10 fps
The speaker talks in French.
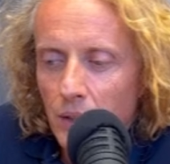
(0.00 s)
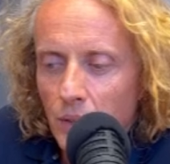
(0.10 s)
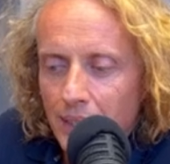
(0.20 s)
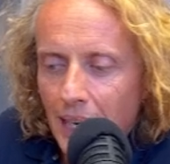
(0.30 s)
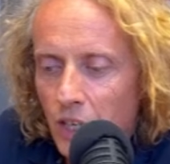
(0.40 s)
avec
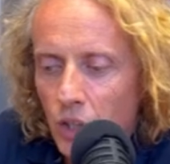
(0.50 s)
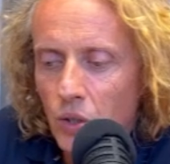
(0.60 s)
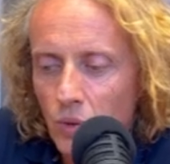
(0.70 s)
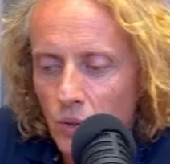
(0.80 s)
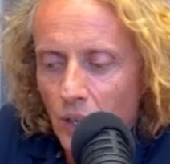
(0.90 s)
ses
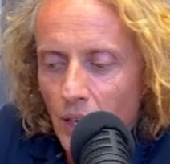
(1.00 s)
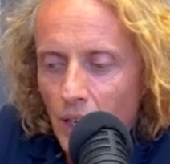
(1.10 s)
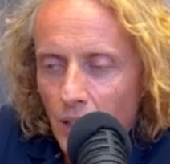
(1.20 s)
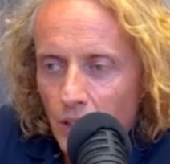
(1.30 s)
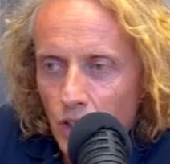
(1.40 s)
sentiments,
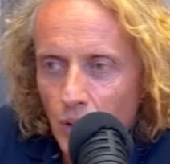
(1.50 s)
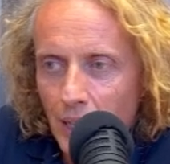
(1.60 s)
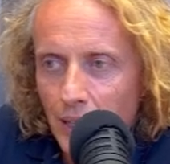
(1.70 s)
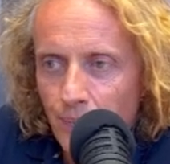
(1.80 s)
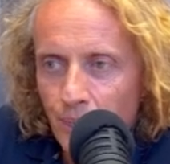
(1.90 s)
avec
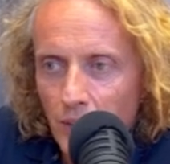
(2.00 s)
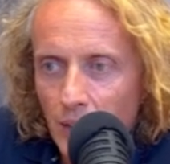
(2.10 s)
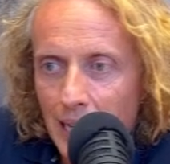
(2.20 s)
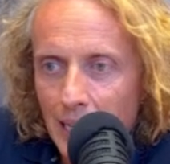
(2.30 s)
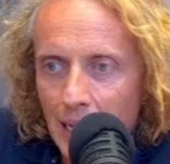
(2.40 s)
cette
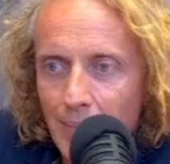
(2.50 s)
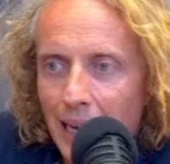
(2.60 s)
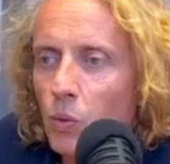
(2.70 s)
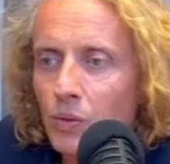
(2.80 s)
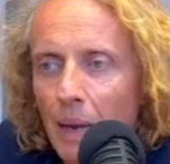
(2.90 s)
sensibilité, eh
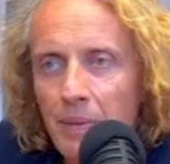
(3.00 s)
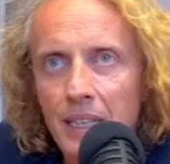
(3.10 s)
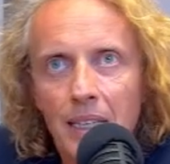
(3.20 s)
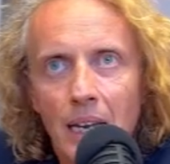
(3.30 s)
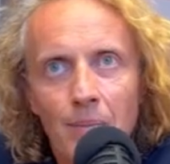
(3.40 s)
bien,
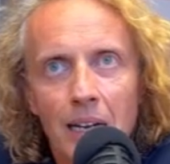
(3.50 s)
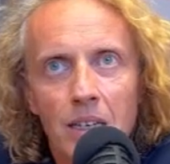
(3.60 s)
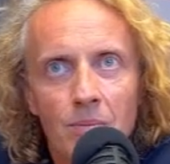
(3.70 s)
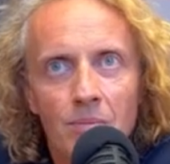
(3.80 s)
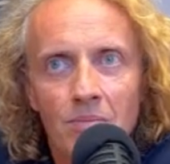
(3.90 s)
on,
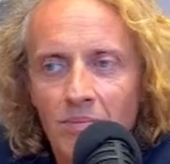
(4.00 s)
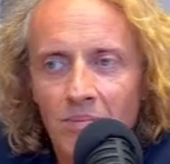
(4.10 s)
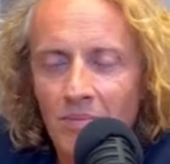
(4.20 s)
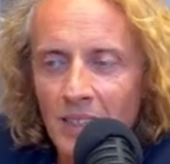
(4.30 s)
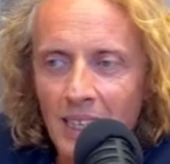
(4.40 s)
arrive à
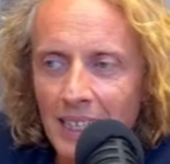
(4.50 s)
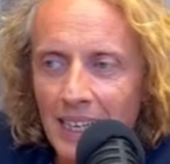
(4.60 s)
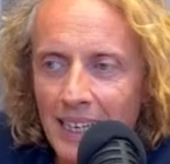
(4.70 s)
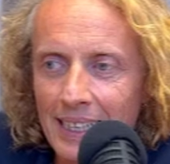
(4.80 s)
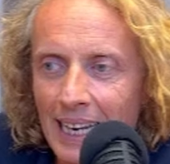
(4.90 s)
le faire
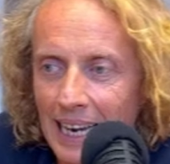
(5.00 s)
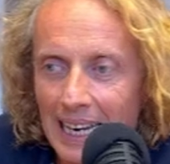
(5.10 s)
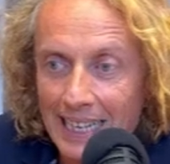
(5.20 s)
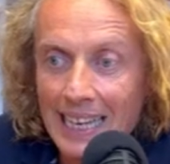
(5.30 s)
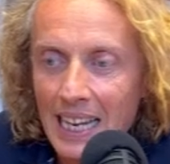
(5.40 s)
sien, ce
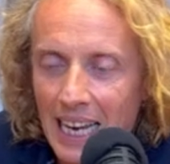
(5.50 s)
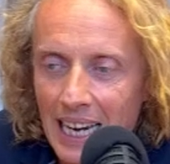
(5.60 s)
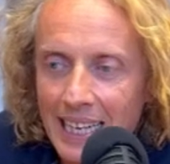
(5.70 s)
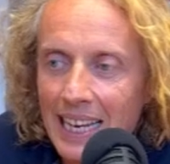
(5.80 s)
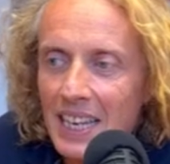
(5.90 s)
texte-là, mhm.
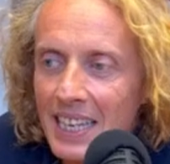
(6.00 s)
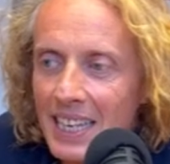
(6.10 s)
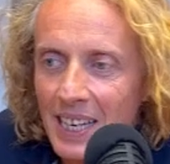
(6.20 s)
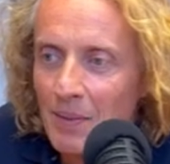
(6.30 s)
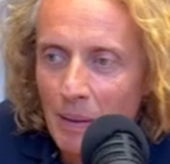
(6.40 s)
et à
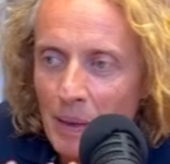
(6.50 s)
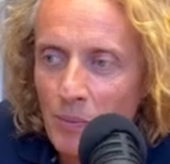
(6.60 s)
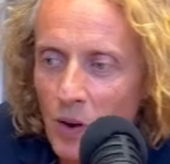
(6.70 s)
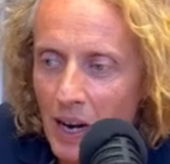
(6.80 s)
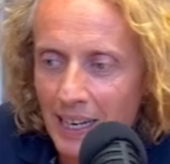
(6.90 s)
faire tout
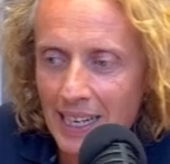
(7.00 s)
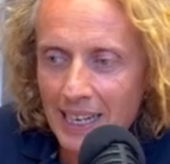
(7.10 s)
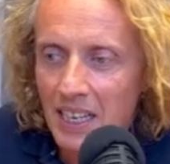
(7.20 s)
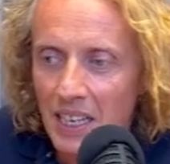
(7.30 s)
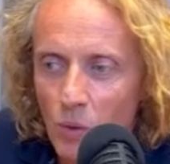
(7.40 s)
à coup
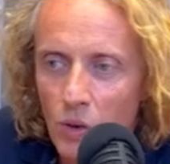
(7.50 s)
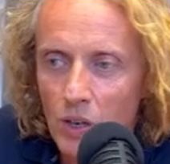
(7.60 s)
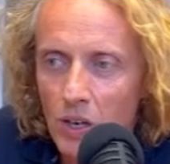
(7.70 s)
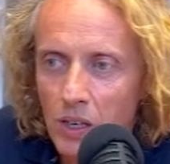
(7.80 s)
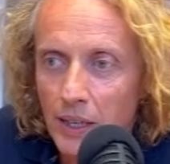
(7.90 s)
qu'il
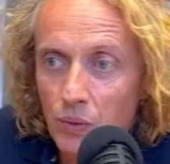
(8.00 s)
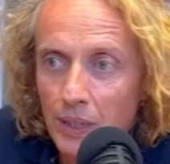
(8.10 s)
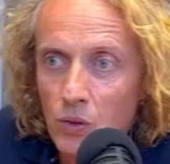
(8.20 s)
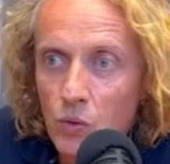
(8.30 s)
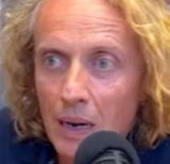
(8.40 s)
puisse
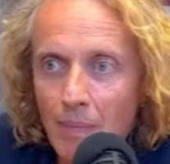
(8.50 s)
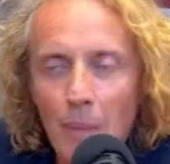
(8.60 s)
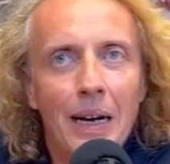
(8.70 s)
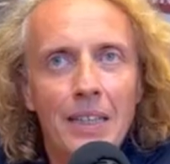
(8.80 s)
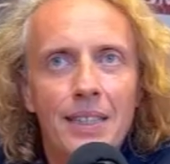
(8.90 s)
euh,
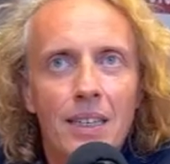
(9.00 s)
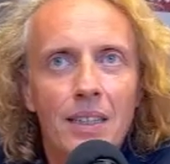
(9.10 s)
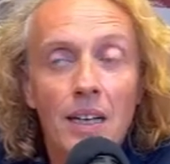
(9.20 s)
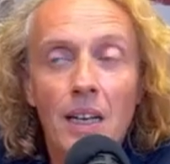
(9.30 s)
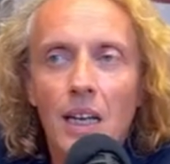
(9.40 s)
euh,